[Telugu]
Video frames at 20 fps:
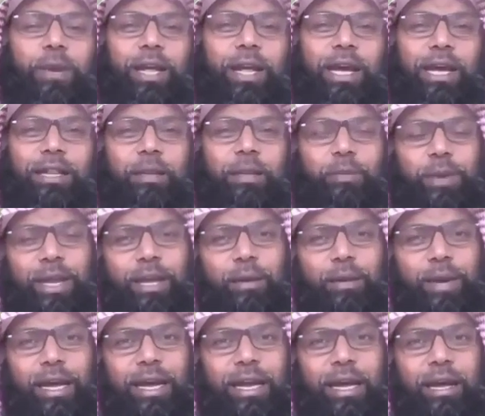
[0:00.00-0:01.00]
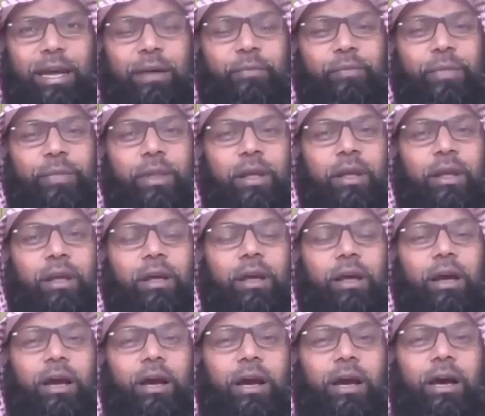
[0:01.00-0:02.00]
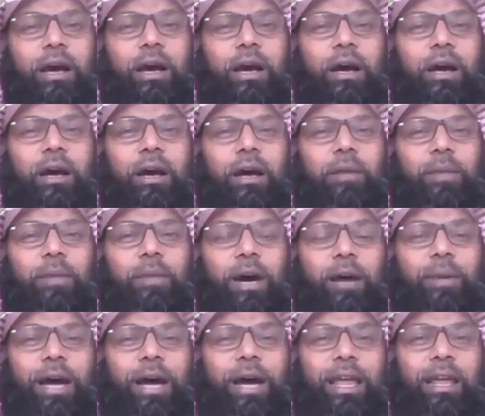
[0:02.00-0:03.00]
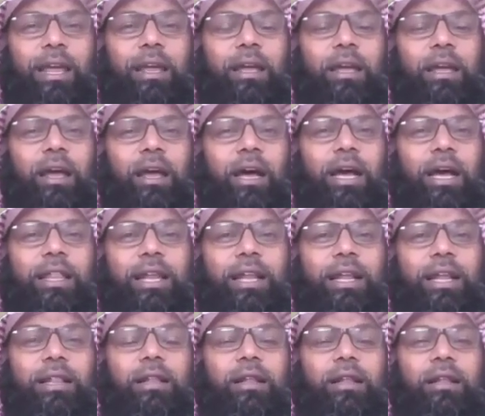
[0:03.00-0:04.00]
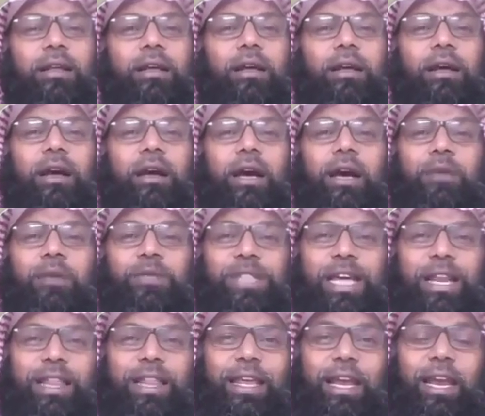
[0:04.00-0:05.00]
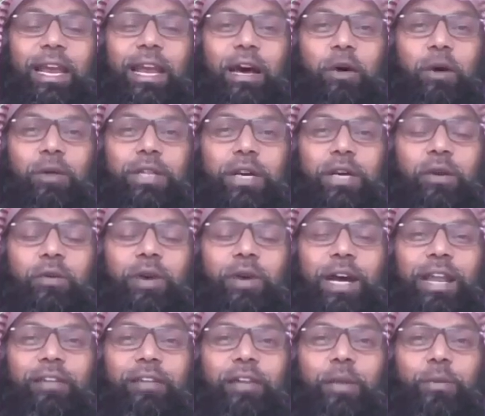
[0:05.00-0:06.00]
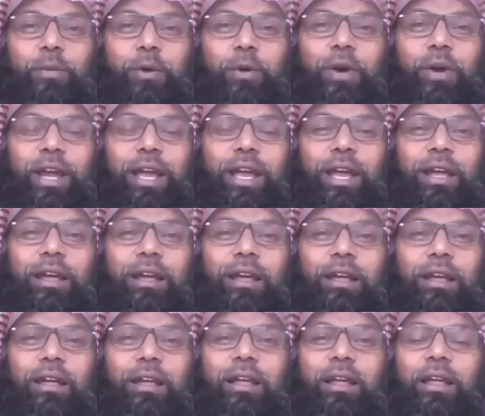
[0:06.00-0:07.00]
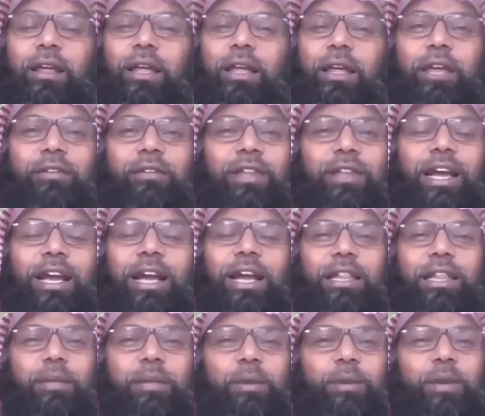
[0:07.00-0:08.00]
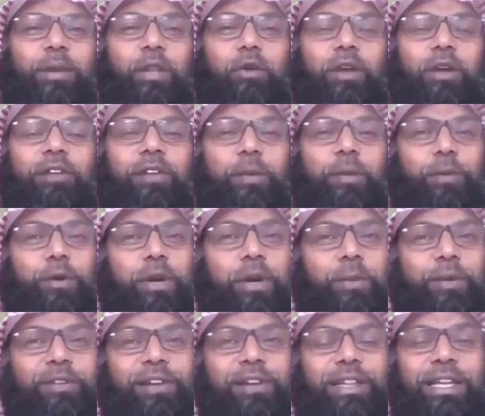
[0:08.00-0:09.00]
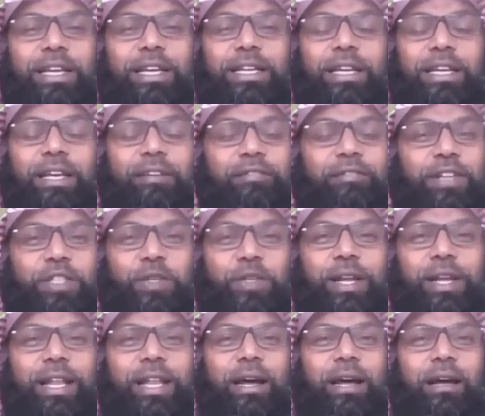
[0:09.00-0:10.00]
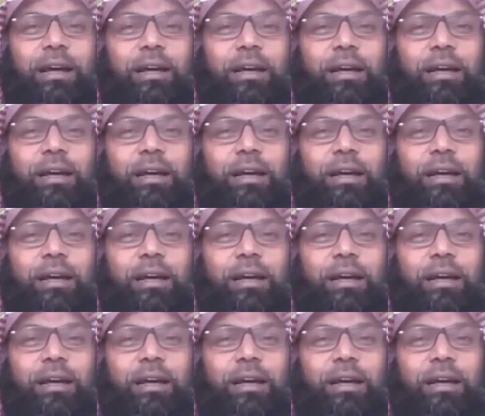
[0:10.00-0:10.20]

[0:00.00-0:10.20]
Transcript: ప్రియాతి ప్రియమైన ఆ బాబాయి హజరత్ హంజారది ఎల్లాహోత్రను వారి వైపు నుండి ఈ విధంగా తమ బంధువుల వైపు నుండి ప్రవక్త ఇవ్వచ్చు కదా